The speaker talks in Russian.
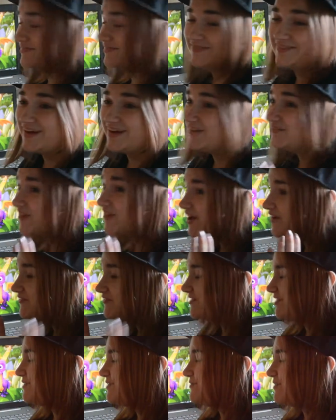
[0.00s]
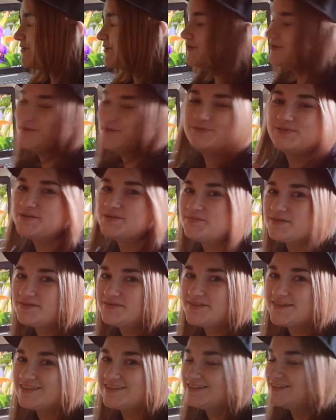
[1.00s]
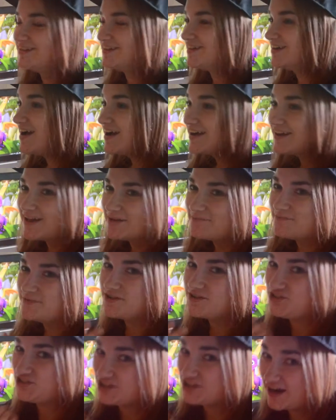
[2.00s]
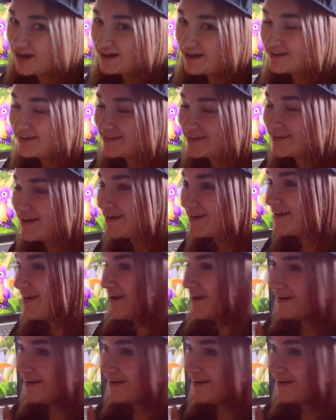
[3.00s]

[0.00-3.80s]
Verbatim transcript: Я прям не могу. Вы бы видели, как я пищала, как я